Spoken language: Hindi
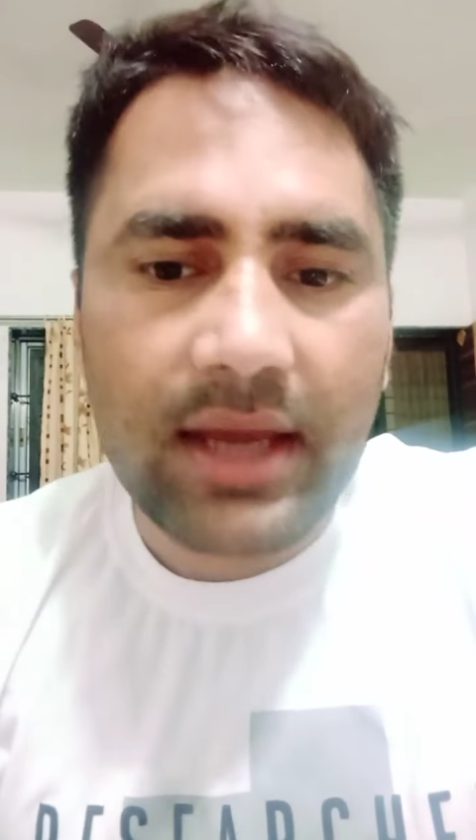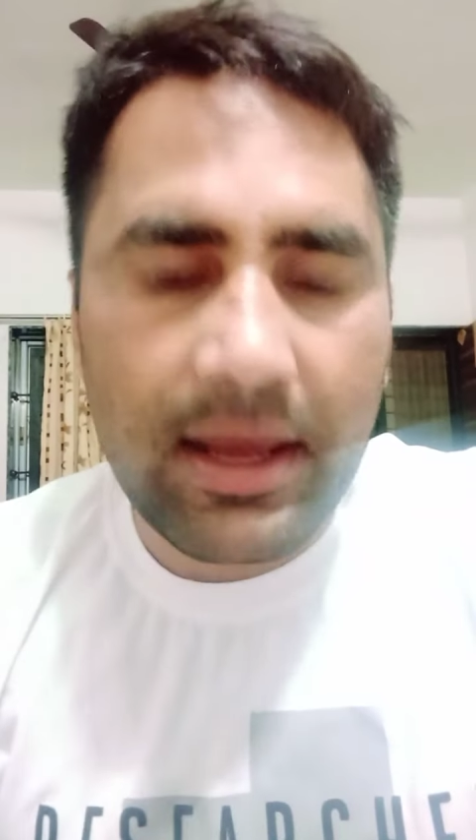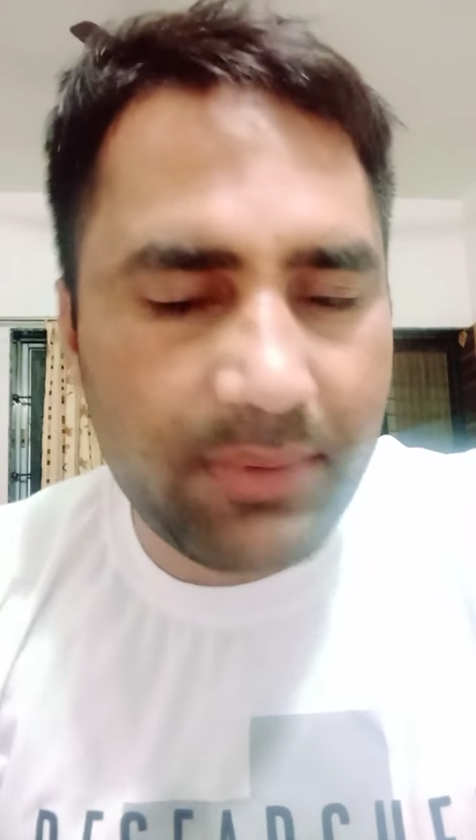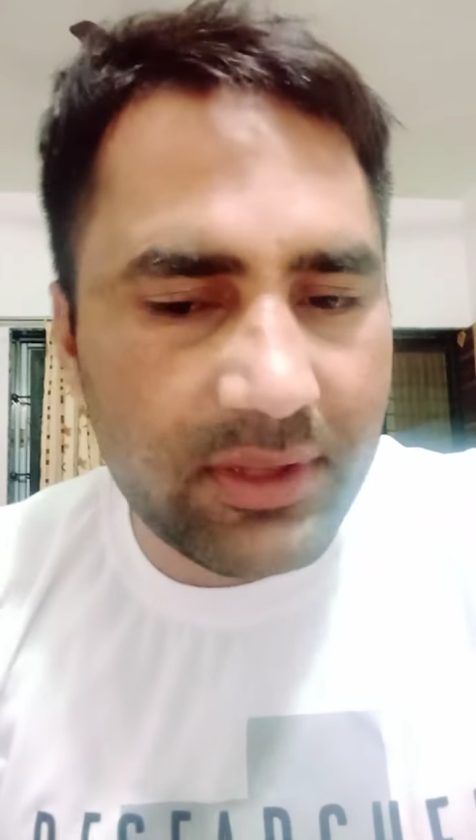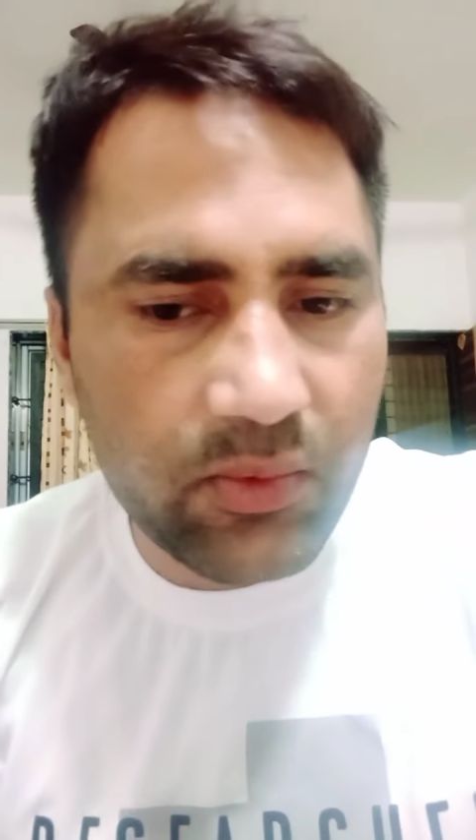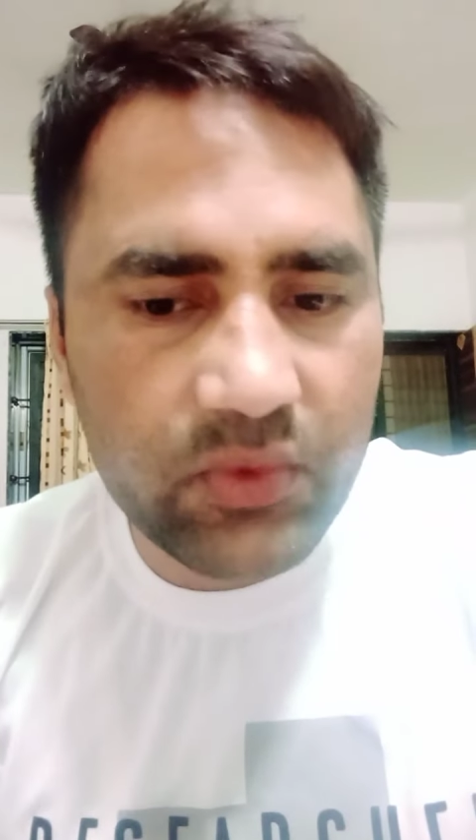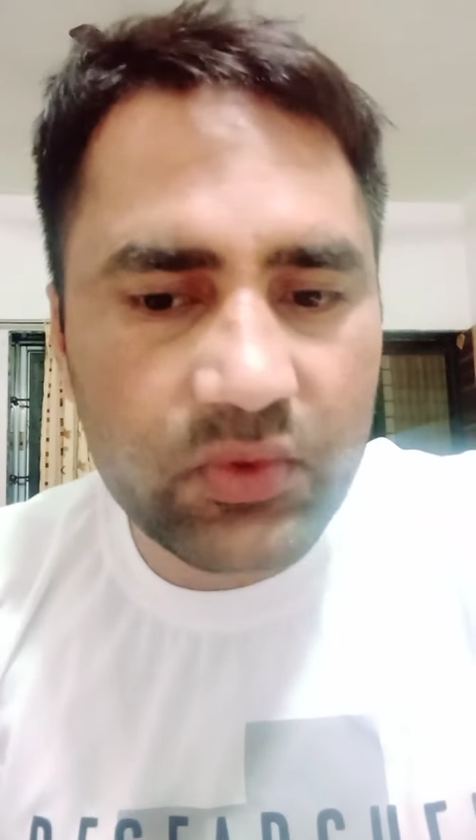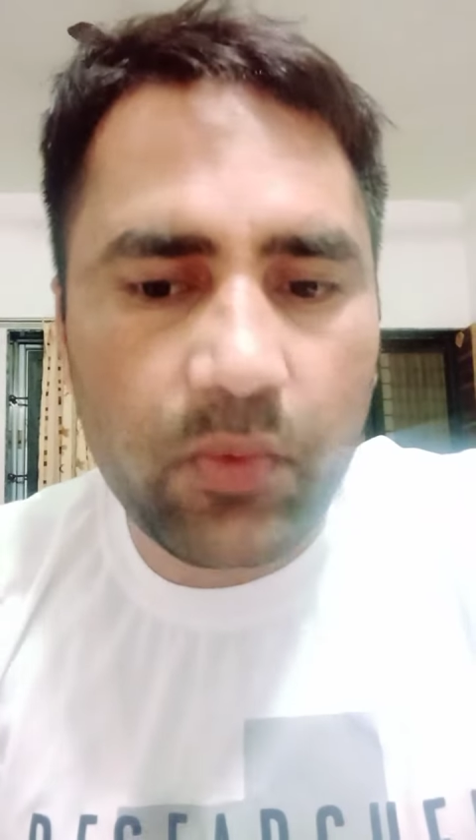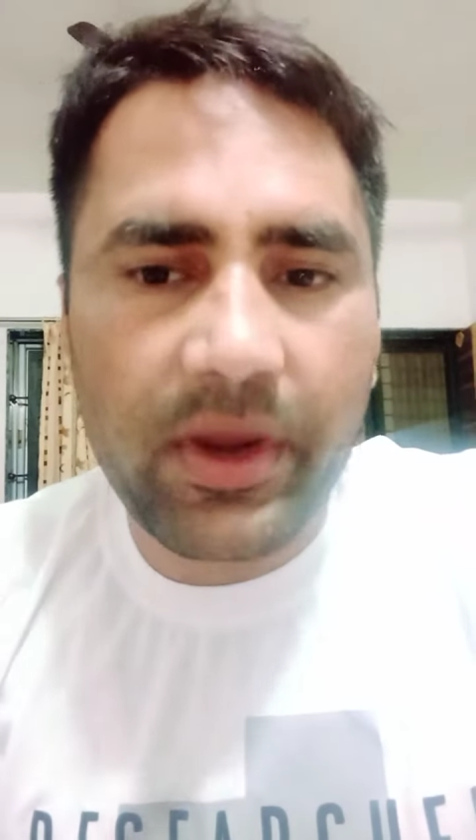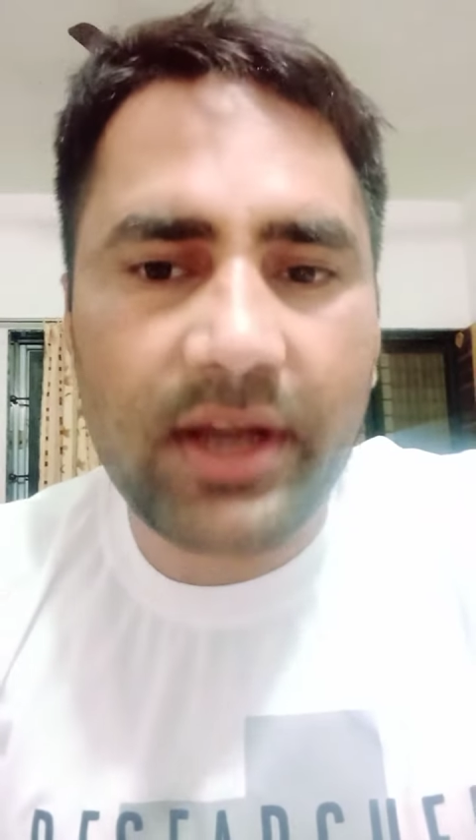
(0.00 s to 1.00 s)
काफ़ी दिनों
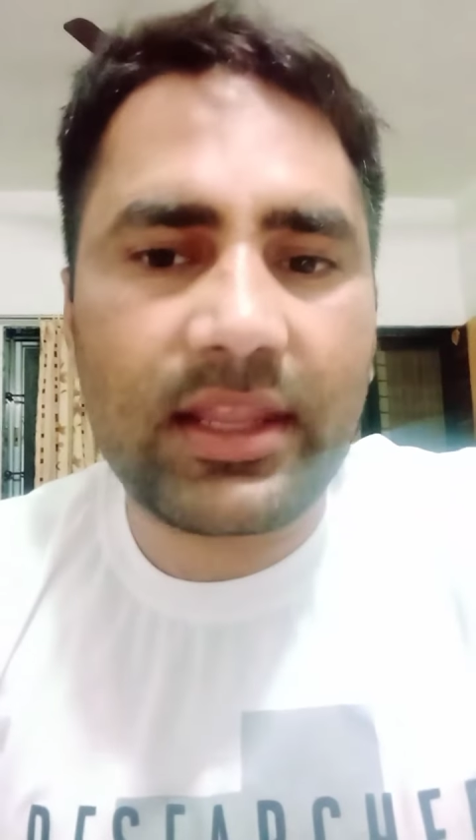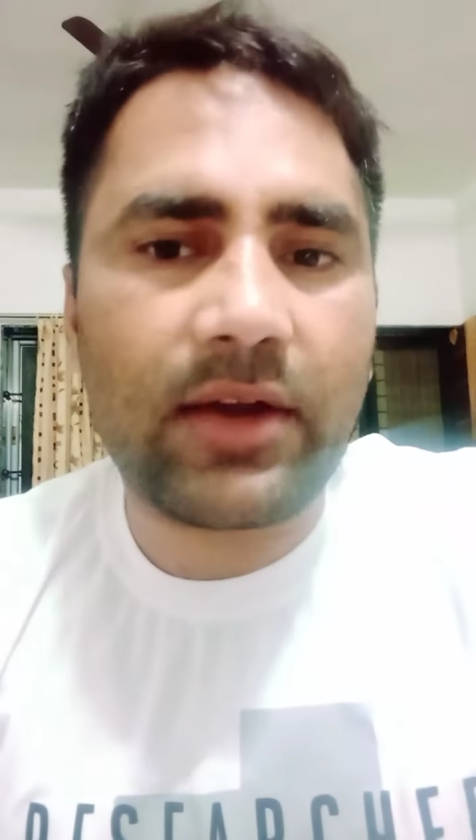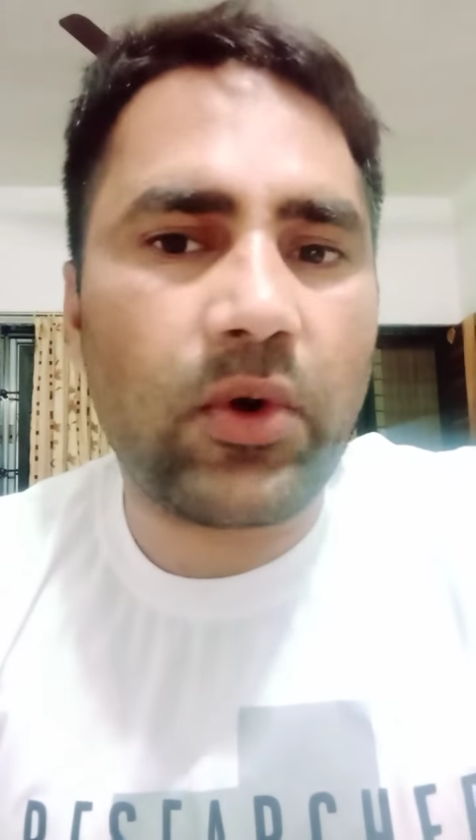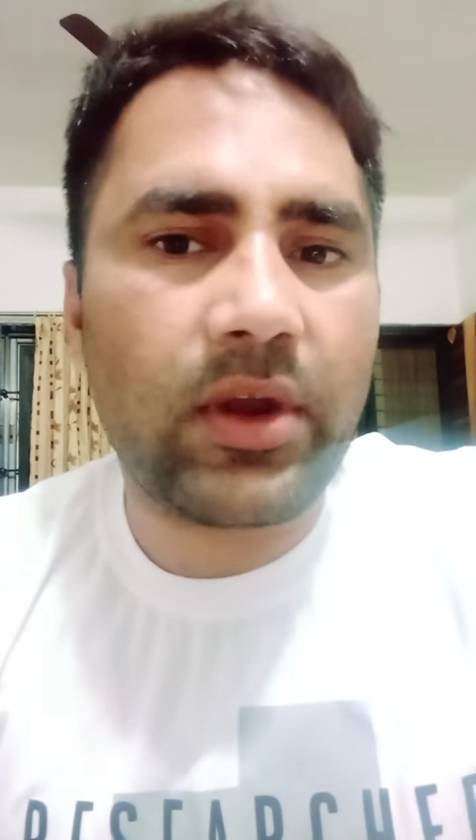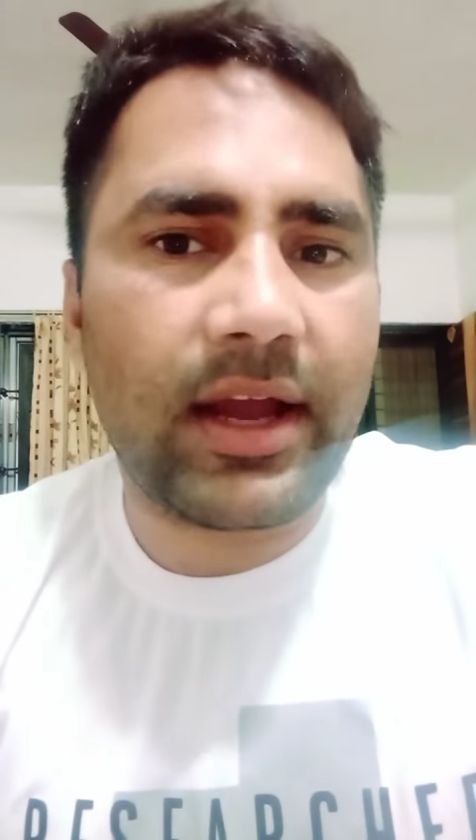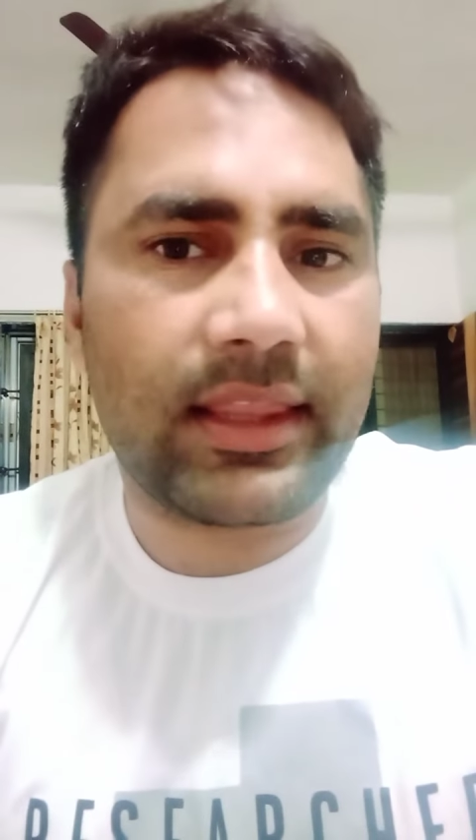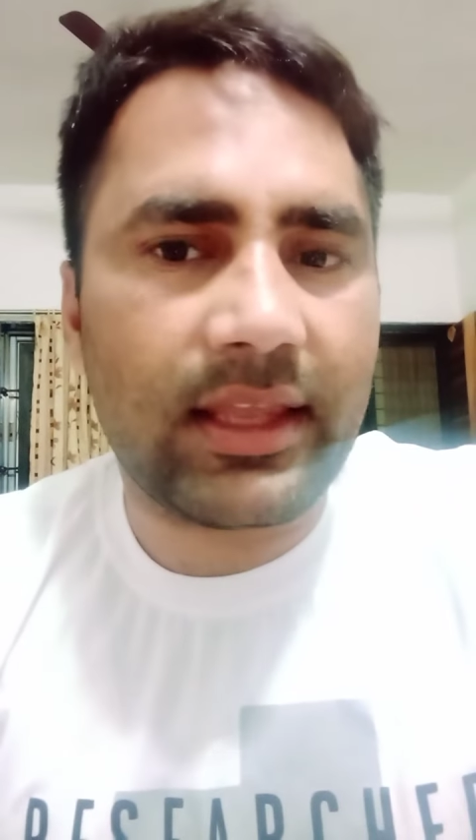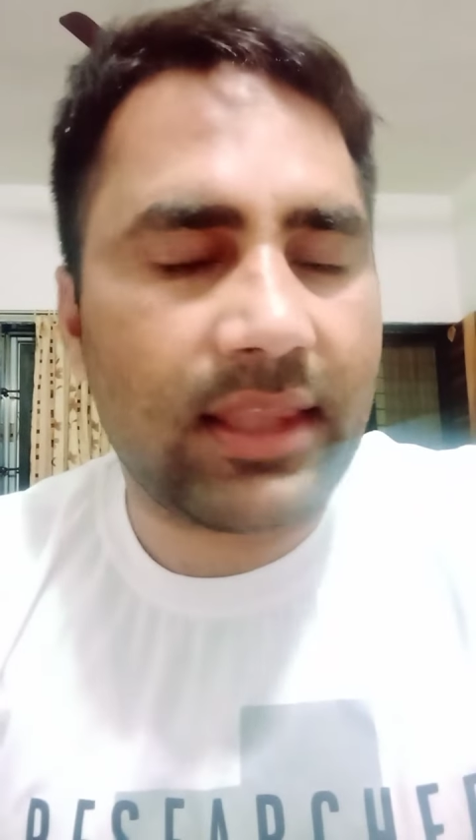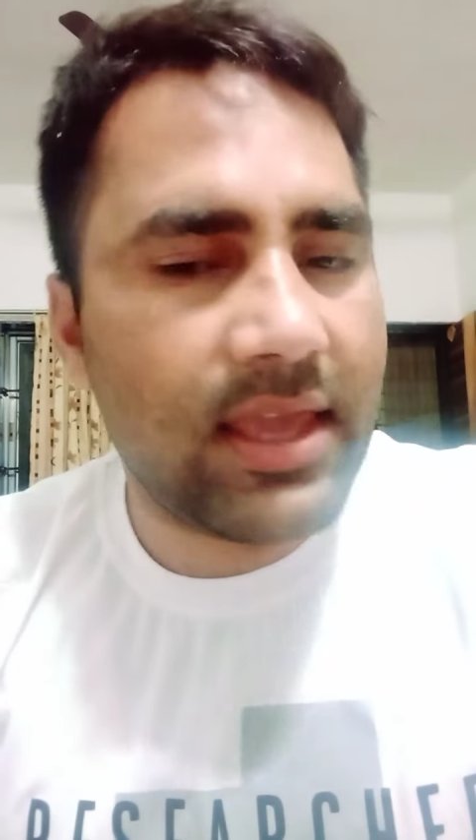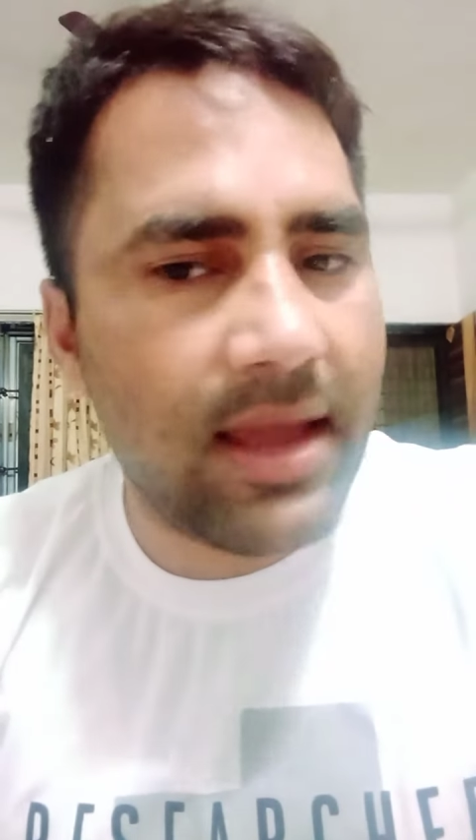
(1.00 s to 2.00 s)
से वेट था
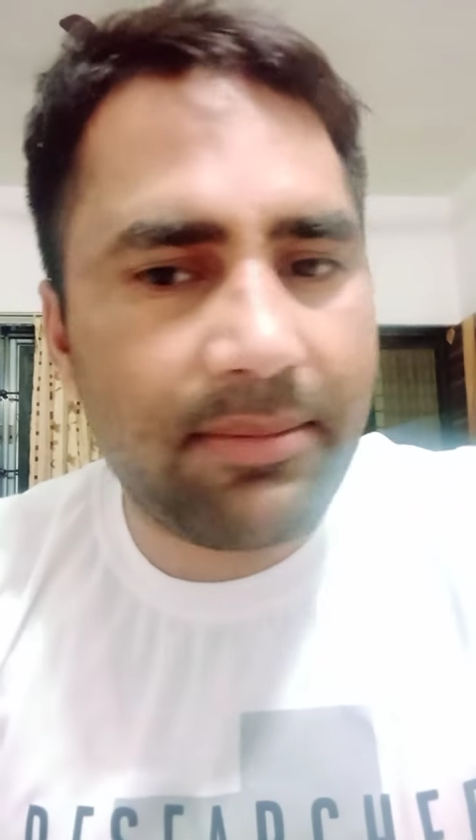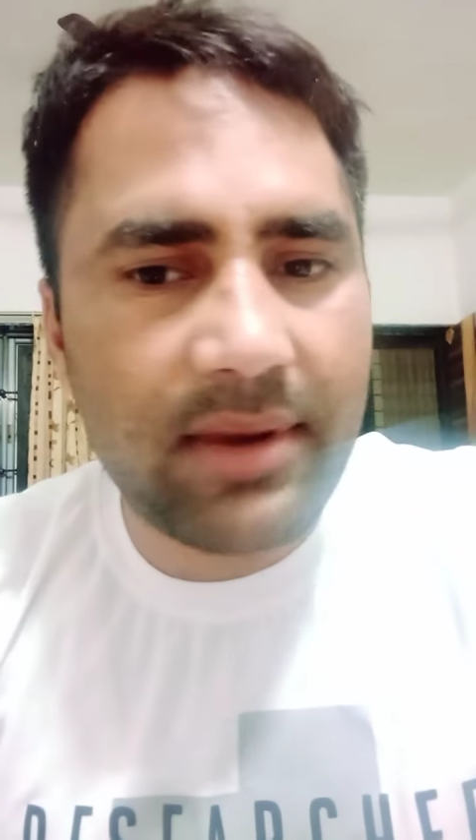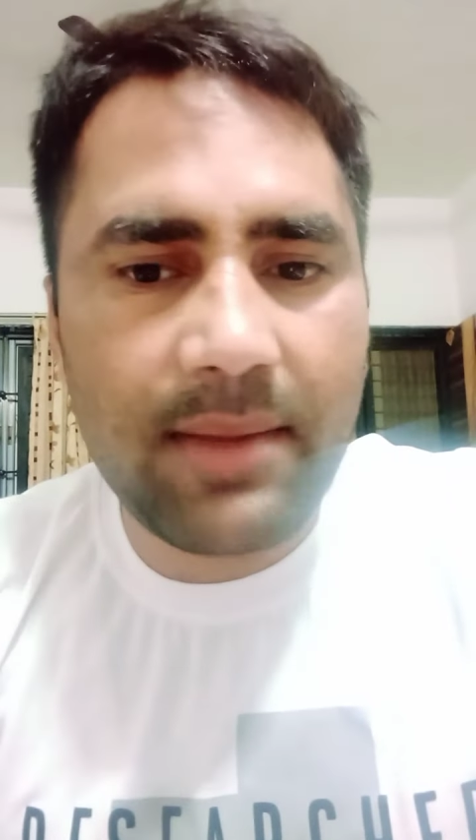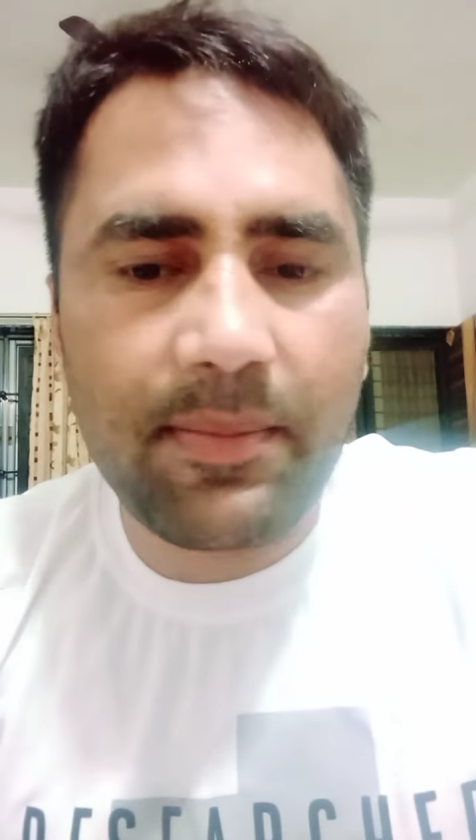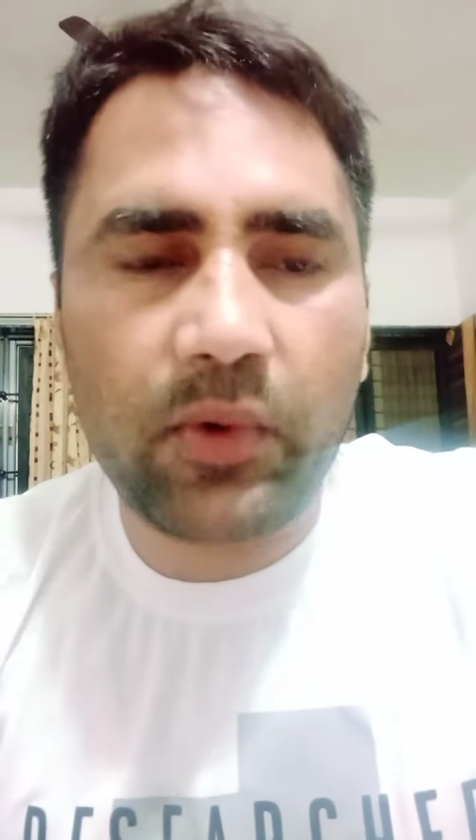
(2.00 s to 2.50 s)
कोलकाता था तो ये आपके लिए